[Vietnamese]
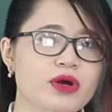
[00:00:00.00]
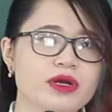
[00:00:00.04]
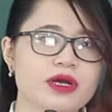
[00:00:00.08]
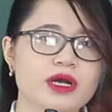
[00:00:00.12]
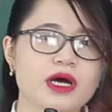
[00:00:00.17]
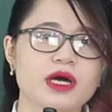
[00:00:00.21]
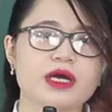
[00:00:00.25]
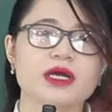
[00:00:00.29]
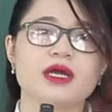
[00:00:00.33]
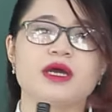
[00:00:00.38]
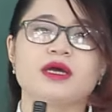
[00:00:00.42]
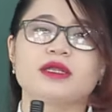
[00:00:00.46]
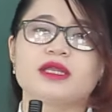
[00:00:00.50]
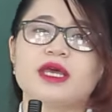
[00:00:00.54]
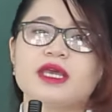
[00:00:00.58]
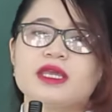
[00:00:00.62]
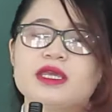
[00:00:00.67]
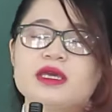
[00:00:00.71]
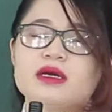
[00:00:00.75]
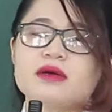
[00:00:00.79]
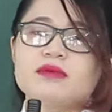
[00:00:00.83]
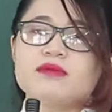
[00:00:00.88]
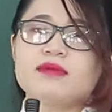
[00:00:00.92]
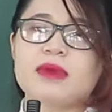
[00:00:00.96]
Đấy. Thế
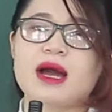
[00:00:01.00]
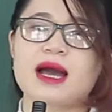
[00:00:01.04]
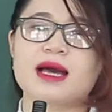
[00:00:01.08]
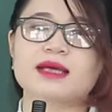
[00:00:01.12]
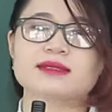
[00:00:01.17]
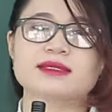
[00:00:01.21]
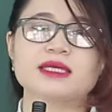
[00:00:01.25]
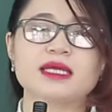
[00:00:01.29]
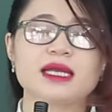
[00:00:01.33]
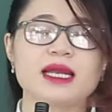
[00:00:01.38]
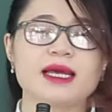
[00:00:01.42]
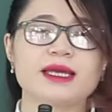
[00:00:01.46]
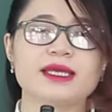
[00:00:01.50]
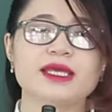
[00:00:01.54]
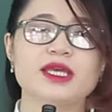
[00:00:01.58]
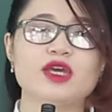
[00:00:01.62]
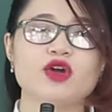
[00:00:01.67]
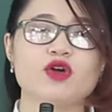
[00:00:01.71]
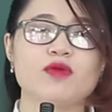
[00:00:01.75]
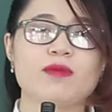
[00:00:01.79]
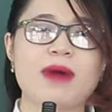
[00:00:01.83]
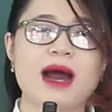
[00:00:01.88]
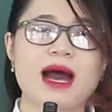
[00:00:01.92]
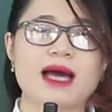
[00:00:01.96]
nhưng mà rất là
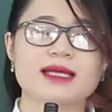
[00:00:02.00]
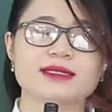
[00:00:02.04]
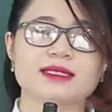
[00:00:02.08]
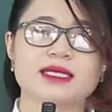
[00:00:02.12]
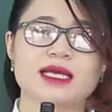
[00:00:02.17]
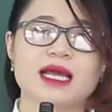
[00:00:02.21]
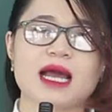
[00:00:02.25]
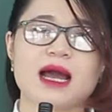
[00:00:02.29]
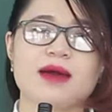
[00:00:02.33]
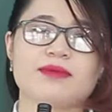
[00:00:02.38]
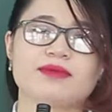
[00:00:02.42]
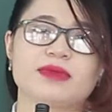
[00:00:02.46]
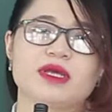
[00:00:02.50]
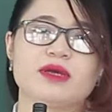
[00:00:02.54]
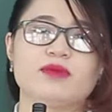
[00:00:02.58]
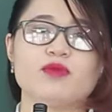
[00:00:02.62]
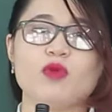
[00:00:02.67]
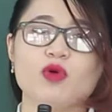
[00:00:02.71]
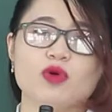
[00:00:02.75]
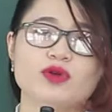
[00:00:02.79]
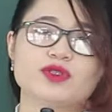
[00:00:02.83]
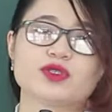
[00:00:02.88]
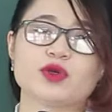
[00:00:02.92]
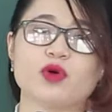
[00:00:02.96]
nhiều bạn sẽ cảm thấy
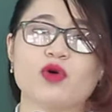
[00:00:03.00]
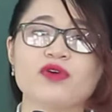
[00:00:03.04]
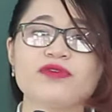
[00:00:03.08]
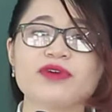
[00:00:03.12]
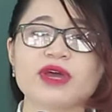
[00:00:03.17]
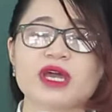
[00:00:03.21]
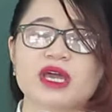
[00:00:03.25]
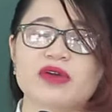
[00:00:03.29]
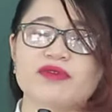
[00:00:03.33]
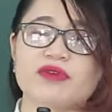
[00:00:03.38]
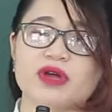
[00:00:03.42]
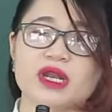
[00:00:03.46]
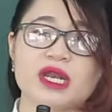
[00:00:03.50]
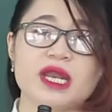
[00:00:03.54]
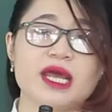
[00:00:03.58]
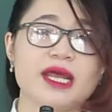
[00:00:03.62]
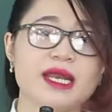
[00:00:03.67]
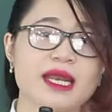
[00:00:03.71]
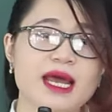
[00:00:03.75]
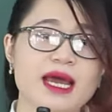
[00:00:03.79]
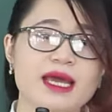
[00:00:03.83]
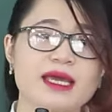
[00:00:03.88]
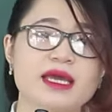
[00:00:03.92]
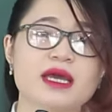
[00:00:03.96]
bối rối về cái vấn đề
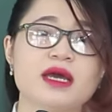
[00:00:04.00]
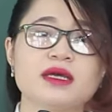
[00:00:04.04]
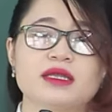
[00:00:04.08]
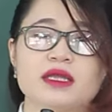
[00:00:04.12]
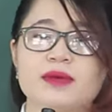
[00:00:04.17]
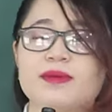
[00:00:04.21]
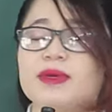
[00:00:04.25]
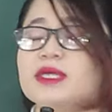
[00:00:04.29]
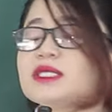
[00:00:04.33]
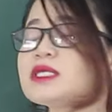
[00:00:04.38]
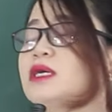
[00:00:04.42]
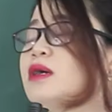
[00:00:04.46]
này. Thế bây